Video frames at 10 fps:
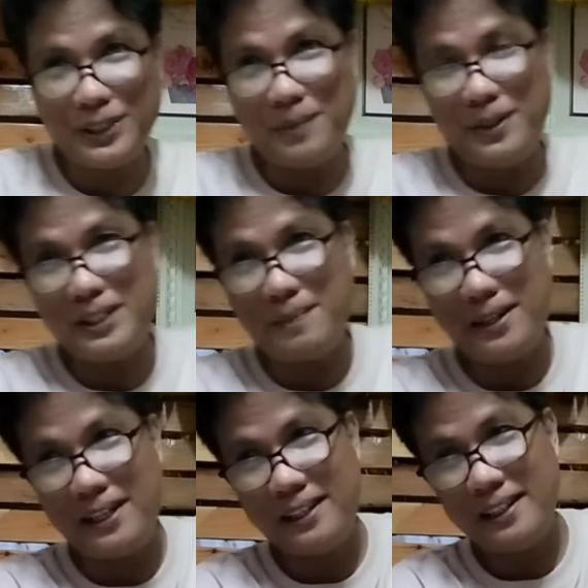ibig
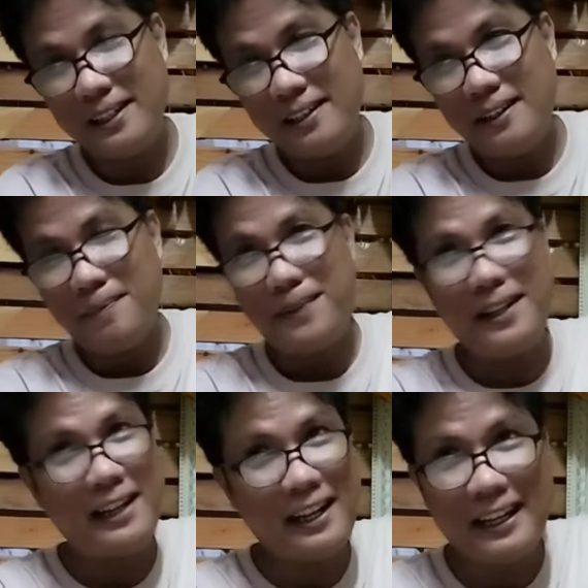sabihin,
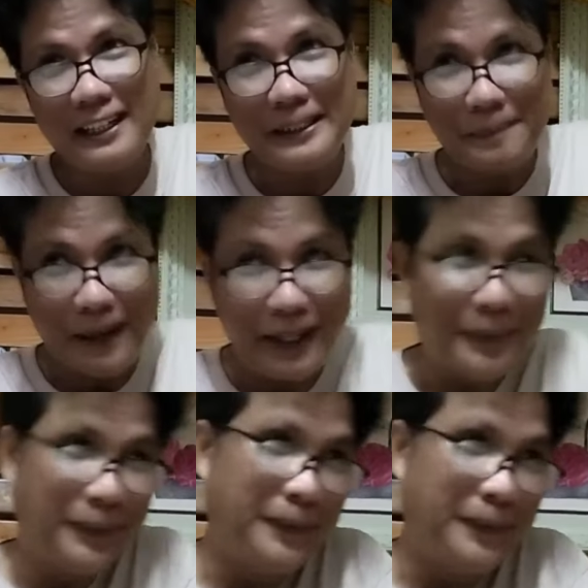pinili ka ng Panginoon.